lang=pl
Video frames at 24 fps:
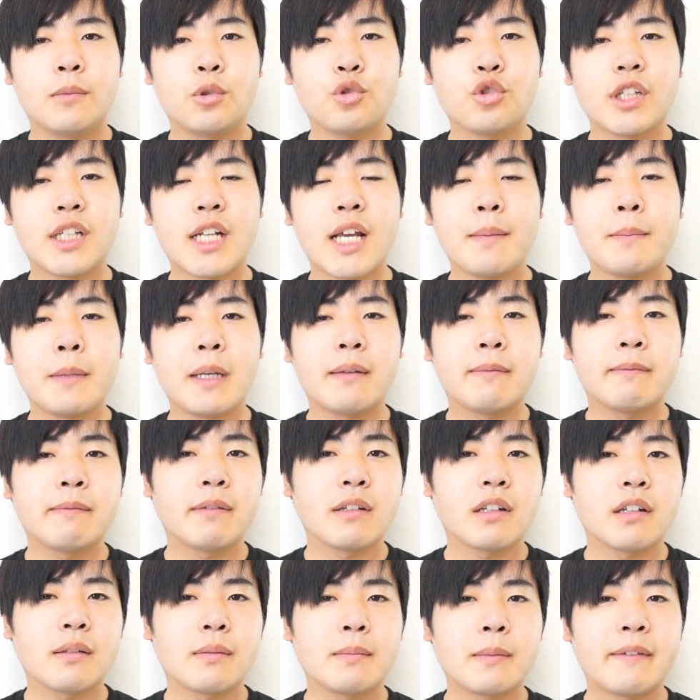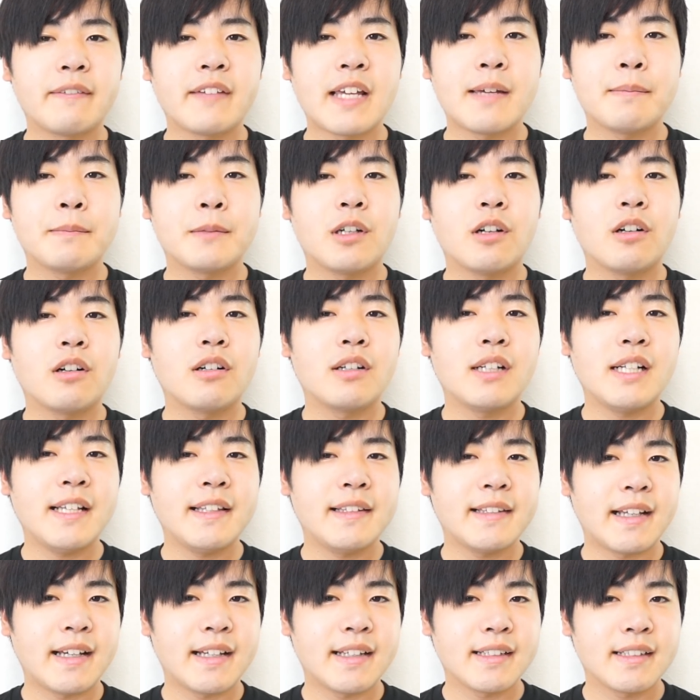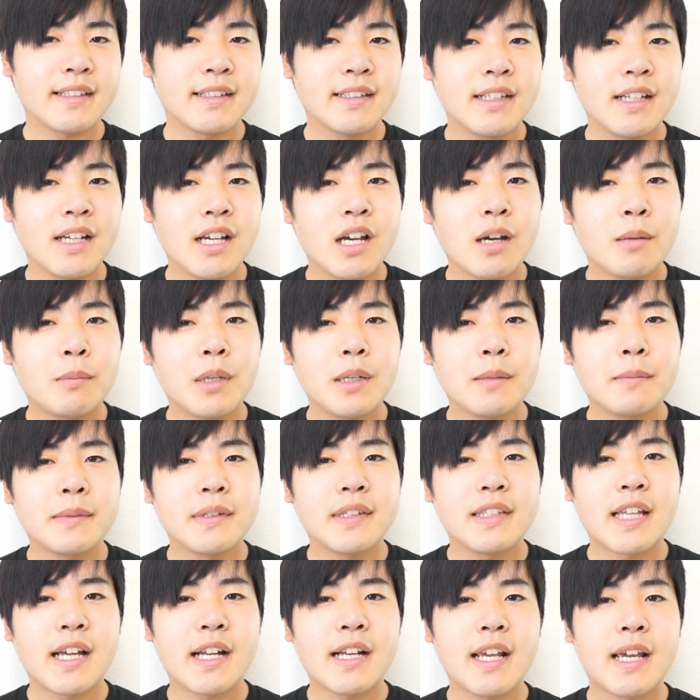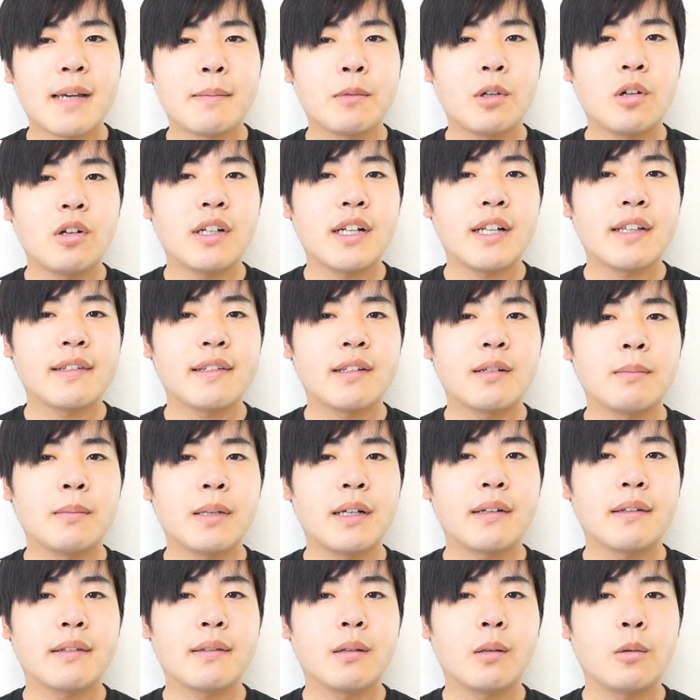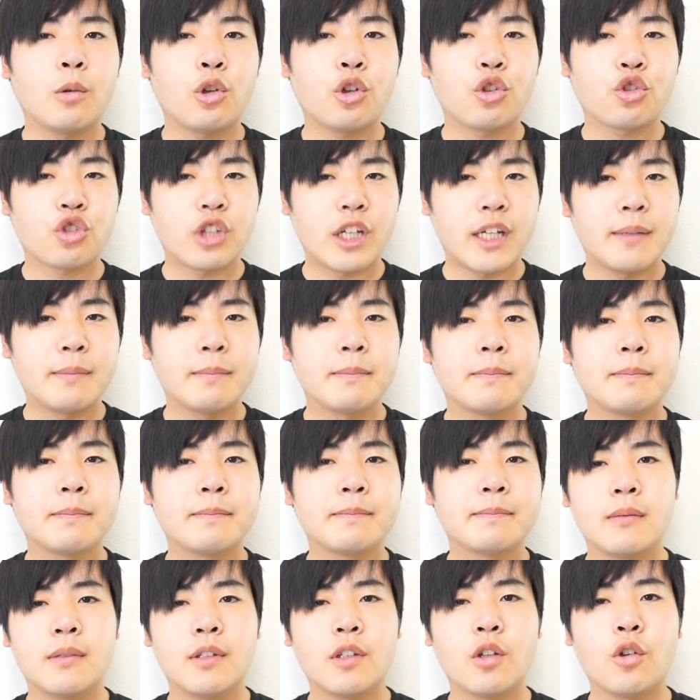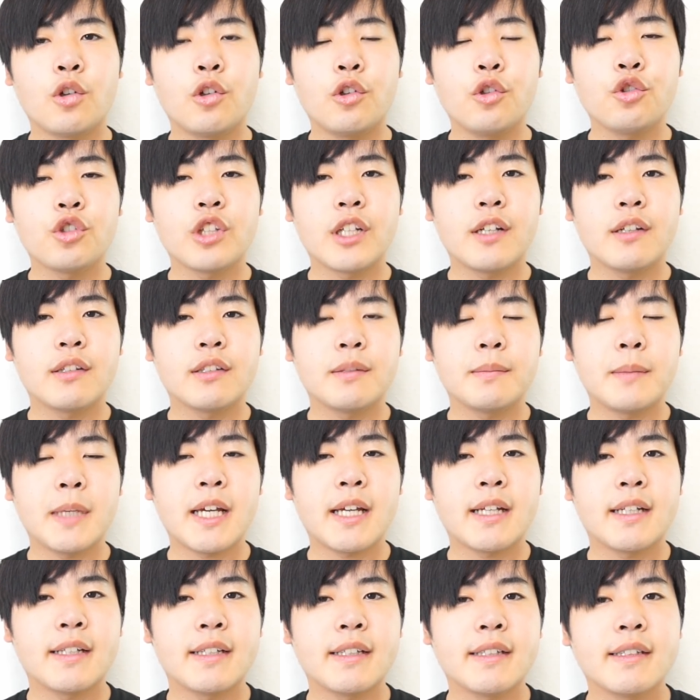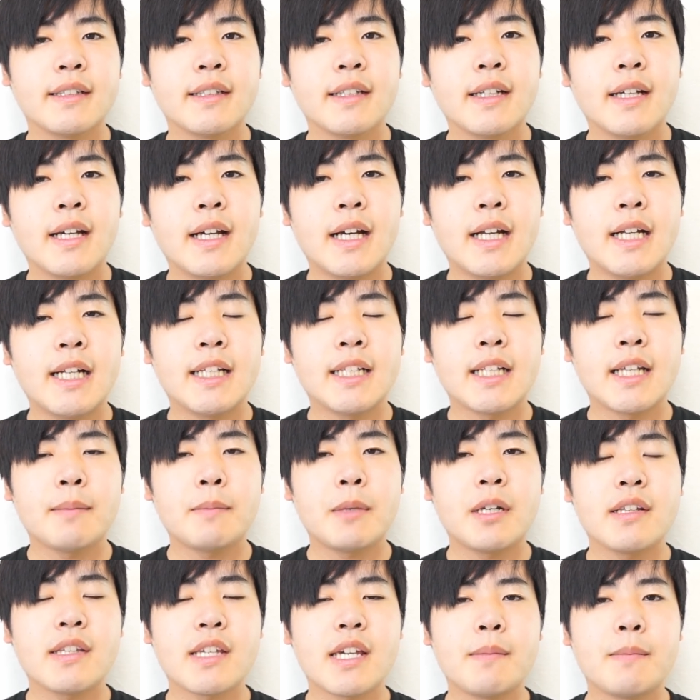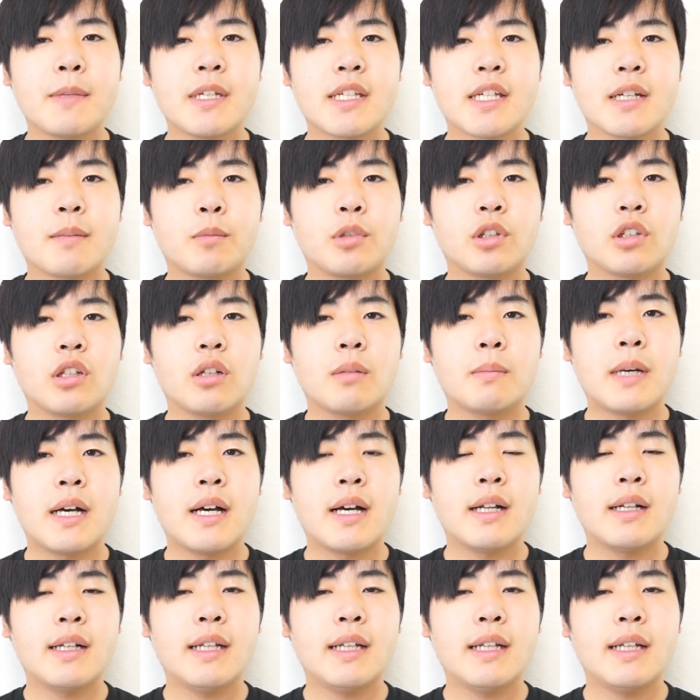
Może najpierw porozmawiajmy o lisach. Moim zdaniem one są bardzo urocze. Są różne odmiany, ale najbardziej mi się podoba